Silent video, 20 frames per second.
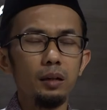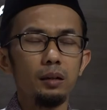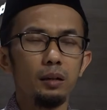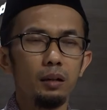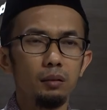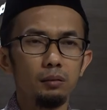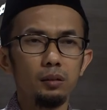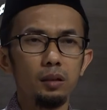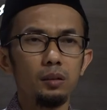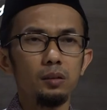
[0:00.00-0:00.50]

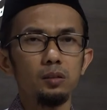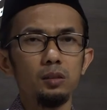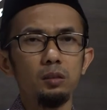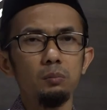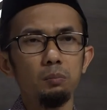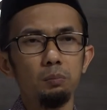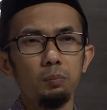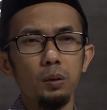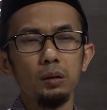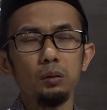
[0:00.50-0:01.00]
yang
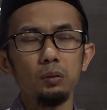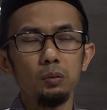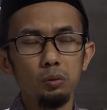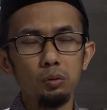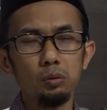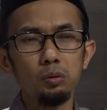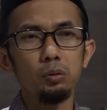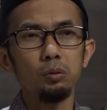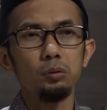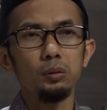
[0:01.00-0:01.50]
tersimpan
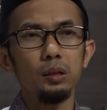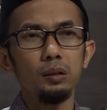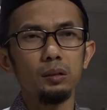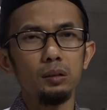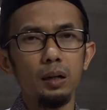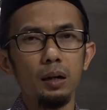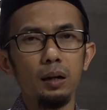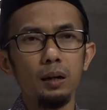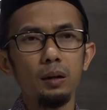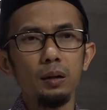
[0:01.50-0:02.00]
untuk
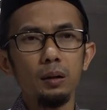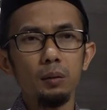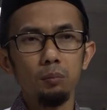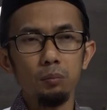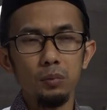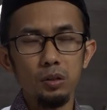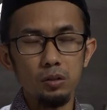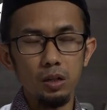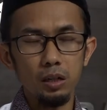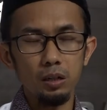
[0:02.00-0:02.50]
kita
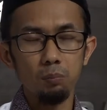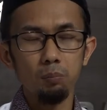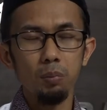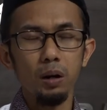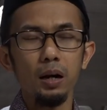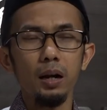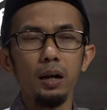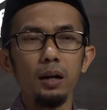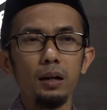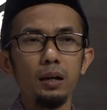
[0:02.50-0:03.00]
menjadi
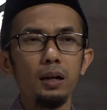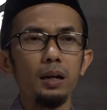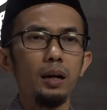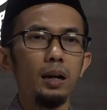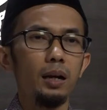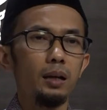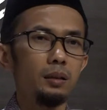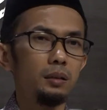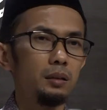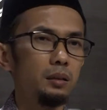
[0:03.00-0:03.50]
bekal
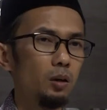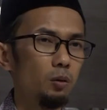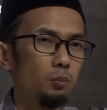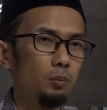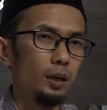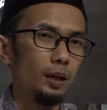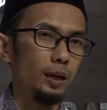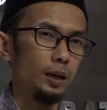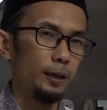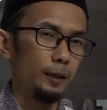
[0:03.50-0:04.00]
kelak di
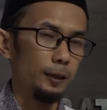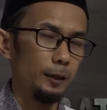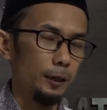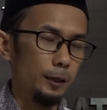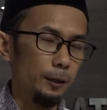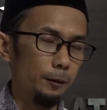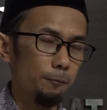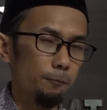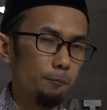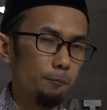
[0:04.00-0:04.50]
yaumil akhir.